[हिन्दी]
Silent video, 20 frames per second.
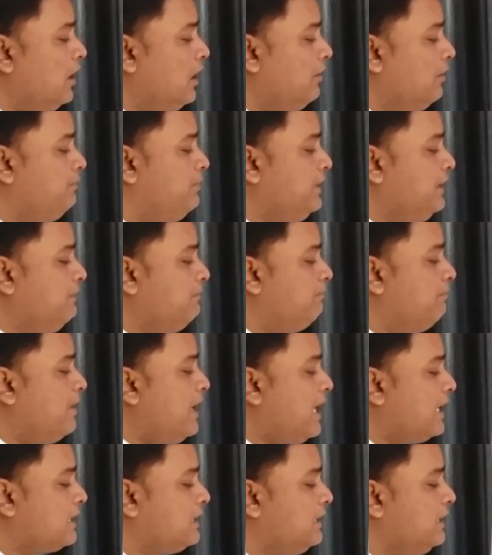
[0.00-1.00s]
अभी
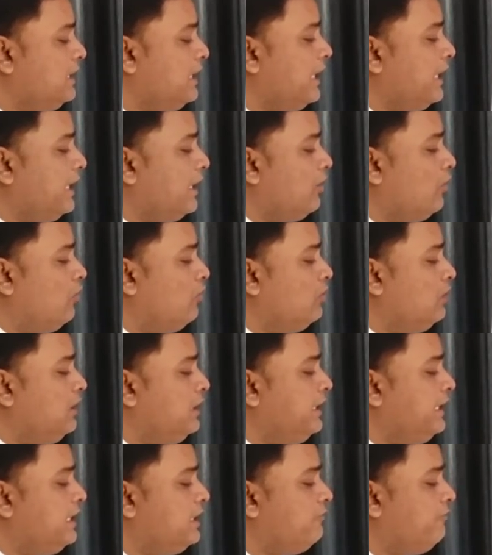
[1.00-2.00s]
बाकी है
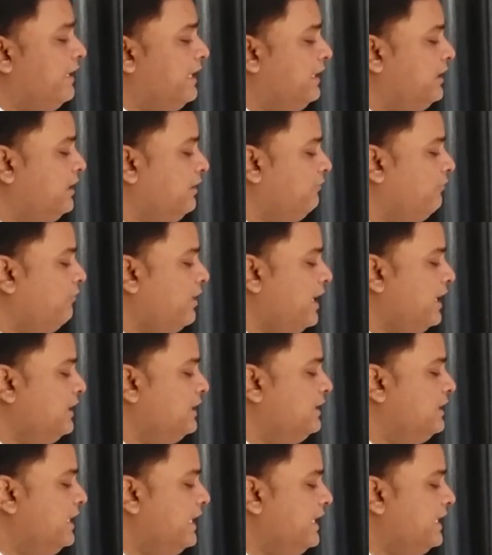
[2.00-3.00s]
ओनली
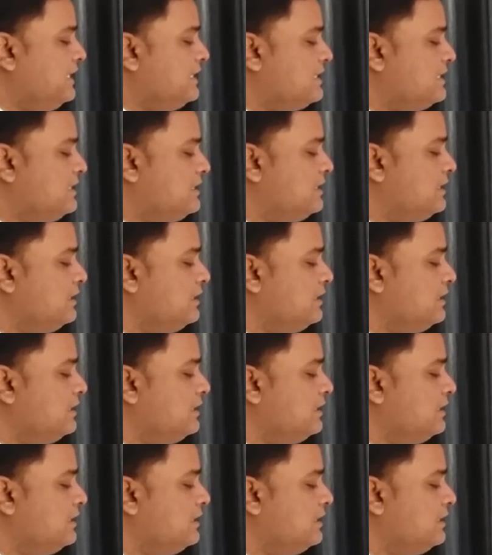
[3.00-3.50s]
25 डेज